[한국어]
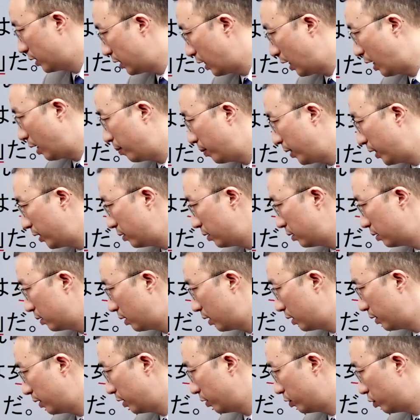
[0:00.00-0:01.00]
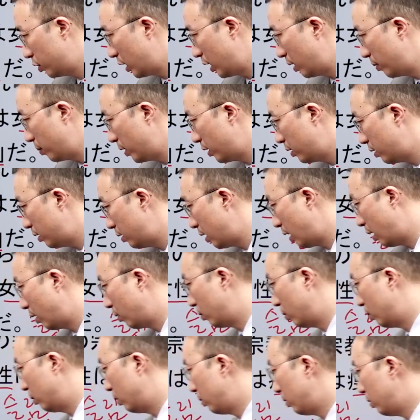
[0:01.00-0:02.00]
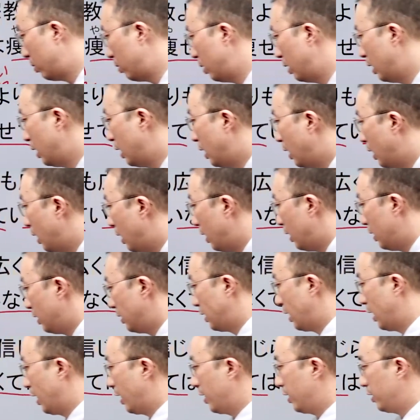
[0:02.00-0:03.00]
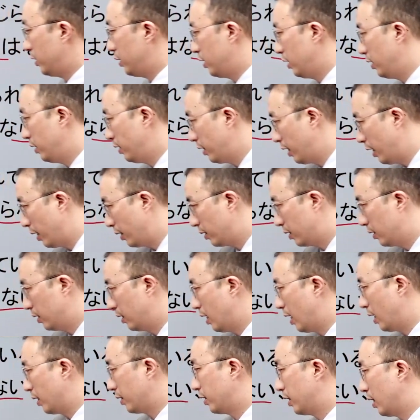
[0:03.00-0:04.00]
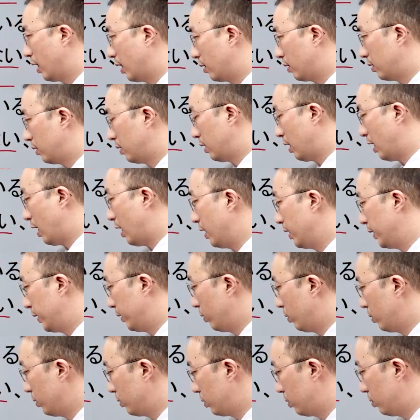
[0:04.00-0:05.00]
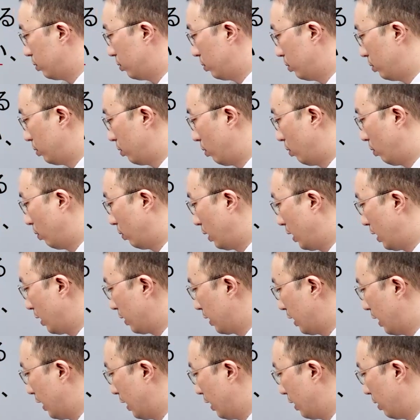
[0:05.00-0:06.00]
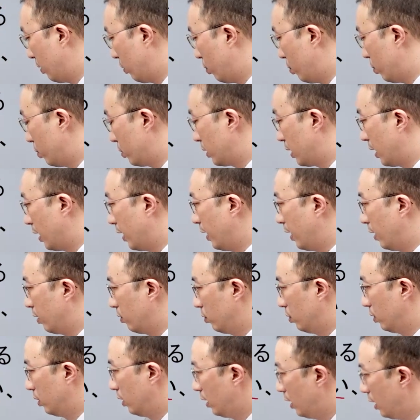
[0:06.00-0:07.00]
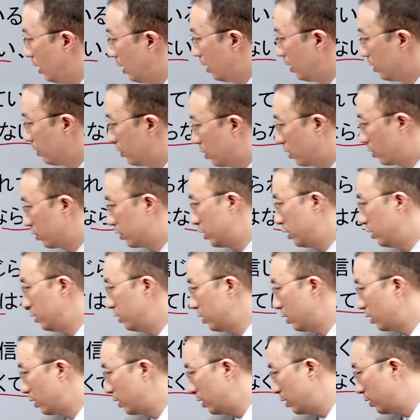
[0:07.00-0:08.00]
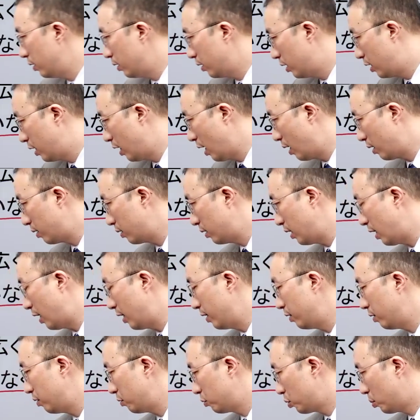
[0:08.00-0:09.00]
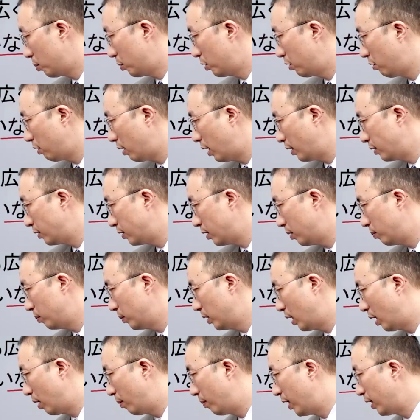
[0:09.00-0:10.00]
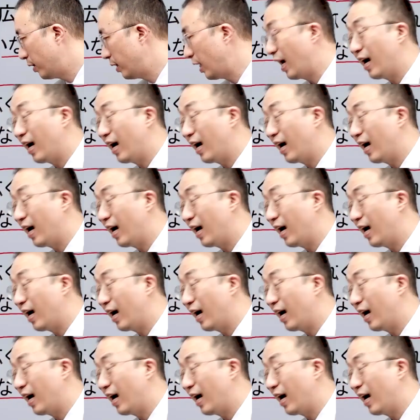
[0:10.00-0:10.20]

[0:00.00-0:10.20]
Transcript: 사베츠가 되게 차별을 하고 세신테키나 갸타이오 스루요나 케코사야루 정신적인 갸타에는 좀 어려운 한자입니다만